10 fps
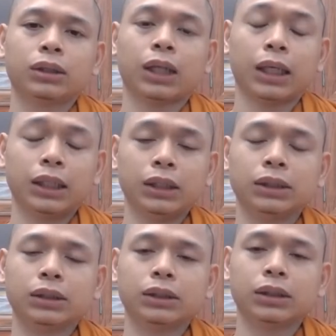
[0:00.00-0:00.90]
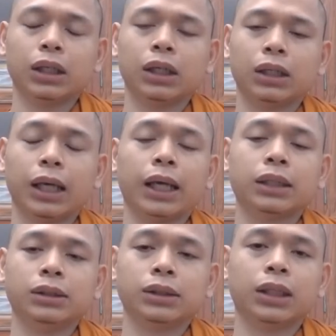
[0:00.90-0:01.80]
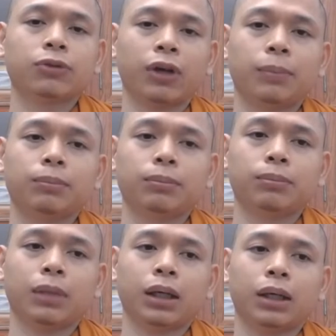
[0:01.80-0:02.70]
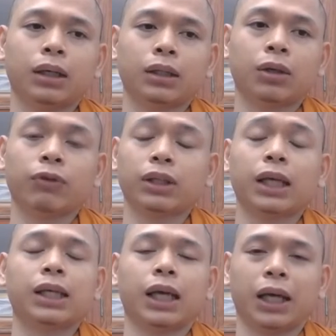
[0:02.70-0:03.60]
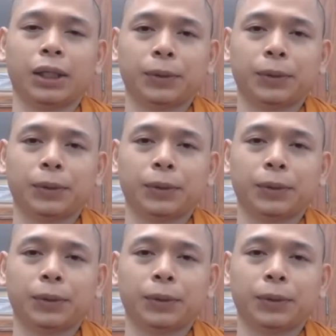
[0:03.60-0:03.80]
thấy được à, nghe được chánh pháp mà không phải thấy ngài